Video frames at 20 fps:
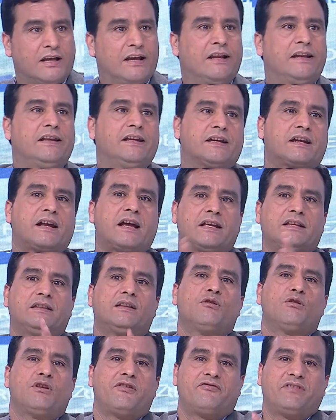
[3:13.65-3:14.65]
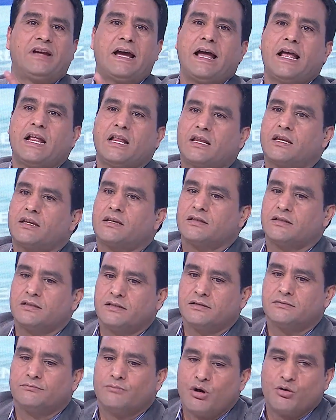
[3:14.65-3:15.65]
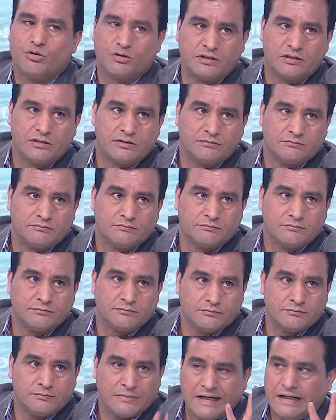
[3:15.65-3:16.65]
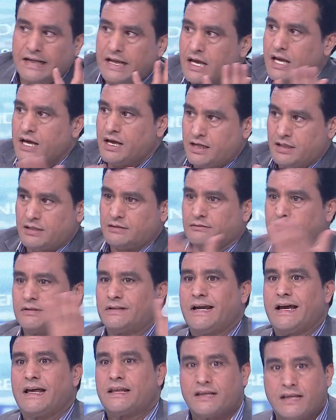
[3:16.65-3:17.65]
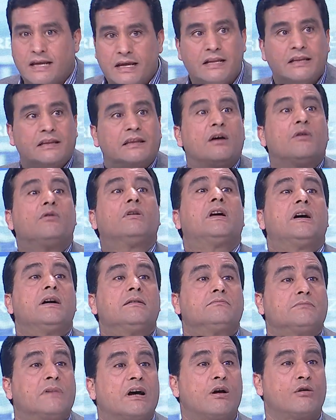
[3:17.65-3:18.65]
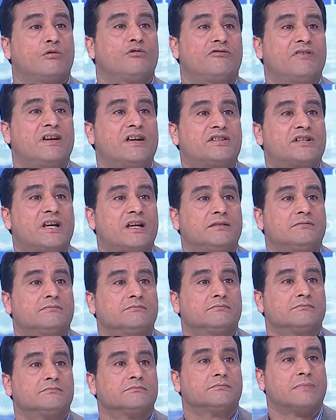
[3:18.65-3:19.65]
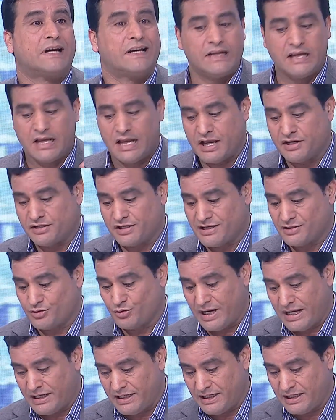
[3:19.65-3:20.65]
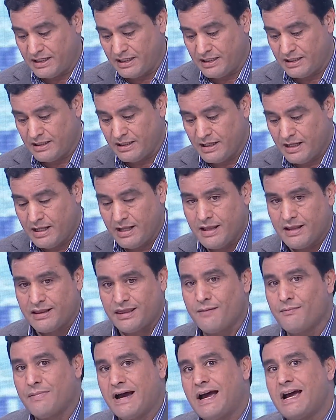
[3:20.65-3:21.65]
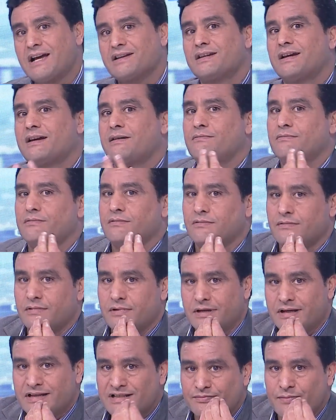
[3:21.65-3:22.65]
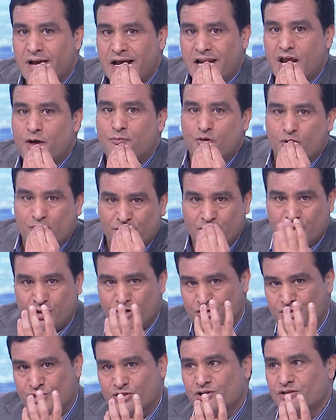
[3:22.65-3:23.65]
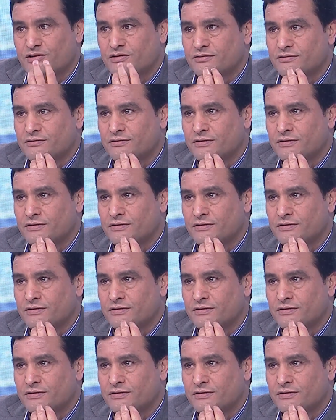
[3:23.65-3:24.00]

اللي راي الدوله في حاله موت معناها رياض قال الدوله ما خلوا فيها شيء معناها اجهزوا عليها ثم حاجه اسمها لابوبتوز